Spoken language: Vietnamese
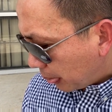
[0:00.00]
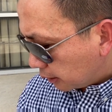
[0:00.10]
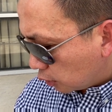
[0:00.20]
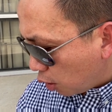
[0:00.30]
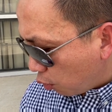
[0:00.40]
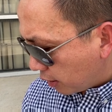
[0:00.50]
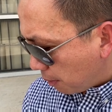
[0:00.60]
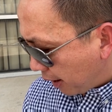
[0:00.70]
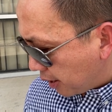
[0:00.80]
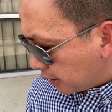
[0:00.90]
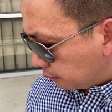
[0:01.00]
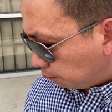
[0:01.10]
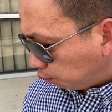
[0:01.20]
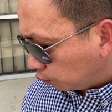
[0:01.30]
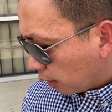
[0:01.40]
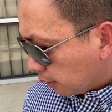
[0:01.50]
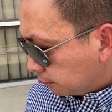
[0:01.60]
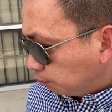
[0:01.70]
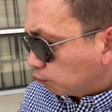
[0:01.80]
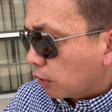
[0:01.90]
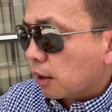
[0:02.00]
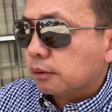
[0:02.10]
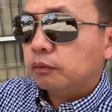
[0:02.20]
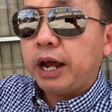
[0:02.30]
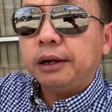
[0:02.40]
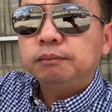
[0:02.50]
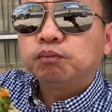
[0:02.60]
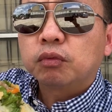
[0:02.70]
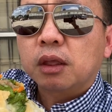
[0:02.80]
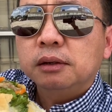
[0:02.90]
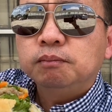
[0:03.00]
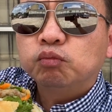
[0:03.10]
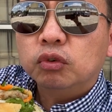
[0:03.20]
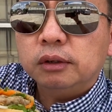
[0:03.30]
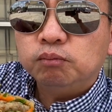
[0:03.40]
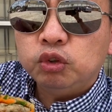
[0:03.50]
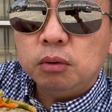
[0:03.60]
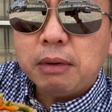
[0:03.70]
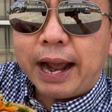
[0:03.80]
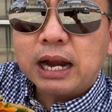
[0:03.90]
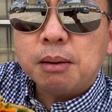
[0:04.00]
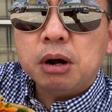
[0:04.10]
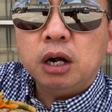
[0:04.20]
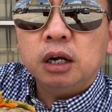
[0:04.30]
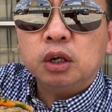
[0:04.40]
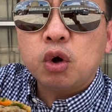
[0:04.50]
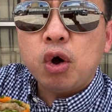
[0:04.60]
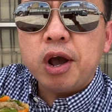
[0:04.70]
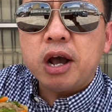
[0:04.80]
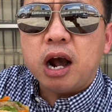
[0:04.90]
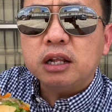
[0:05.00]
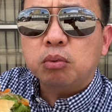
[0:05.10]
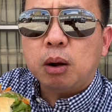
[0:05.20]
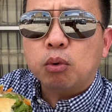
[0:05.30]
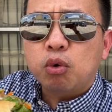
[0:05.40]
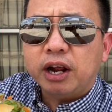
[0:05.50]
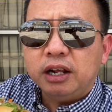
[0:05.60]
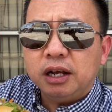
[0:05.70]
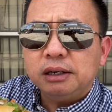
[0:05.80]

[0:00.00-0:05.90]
ngon quá các bạn ơi nè những bạn nào mà có ở vòng vòng khu này á